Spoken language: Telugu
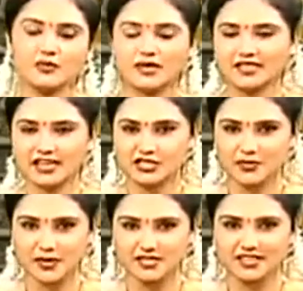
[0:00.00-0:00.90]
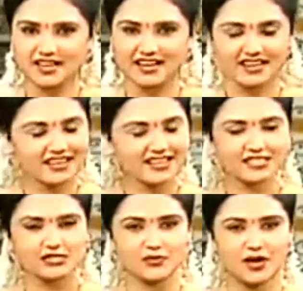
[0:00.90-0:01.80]
ప్రత్యక్ష ప్రసారానికి
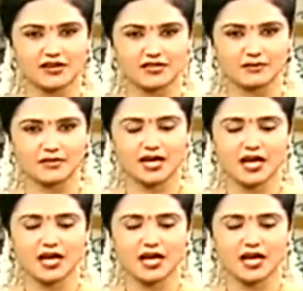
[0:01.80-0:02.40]
స్వాగతం